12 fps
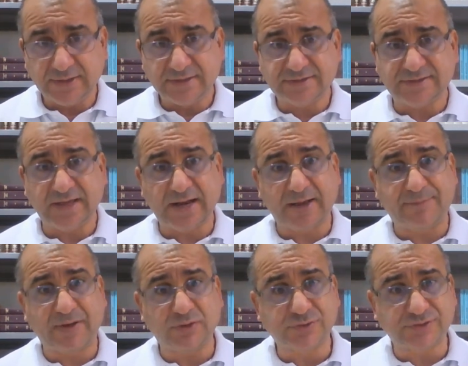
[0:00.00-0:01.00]
será
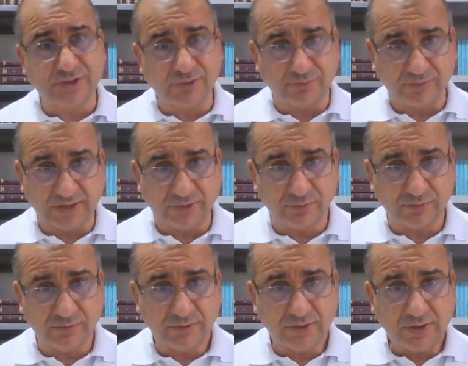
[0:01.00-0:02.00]
para o ser
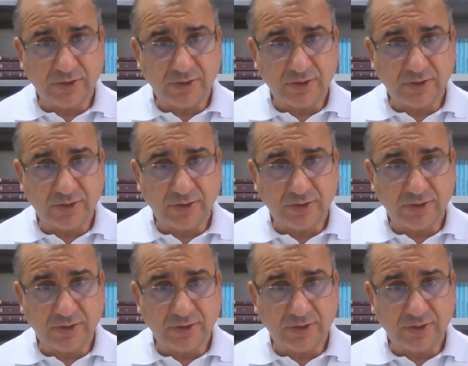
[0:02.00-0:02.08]
humano